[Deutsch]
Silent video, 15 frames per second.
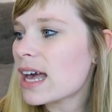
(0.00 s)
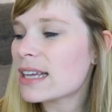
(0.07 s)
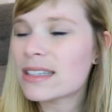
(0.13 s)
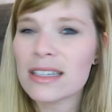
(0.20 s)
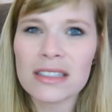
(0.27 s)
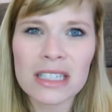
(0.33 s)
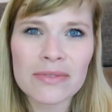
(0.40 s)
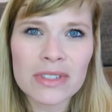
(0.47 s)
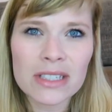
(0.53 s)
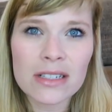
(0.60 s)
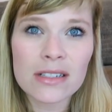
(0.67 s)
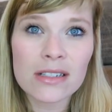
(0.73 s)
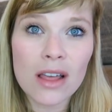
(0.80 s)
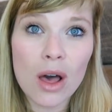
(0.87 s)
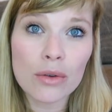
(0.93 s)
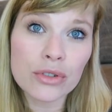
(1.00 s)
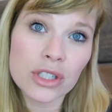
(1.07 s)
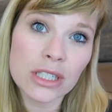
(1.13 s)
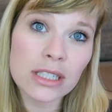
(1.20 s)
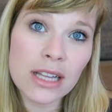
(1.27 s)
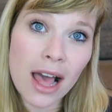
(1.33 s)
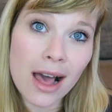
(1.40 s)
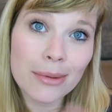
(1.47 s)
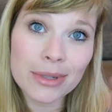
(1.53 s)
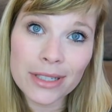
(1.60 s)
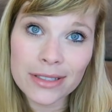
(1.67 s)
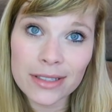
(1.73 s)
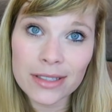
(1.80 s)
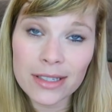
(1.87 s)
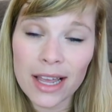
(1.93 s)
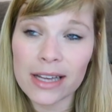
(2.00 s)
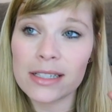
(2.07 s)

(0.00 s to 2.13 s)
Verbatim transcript: gerade nach dem, was hinten drauf steht, aber es ist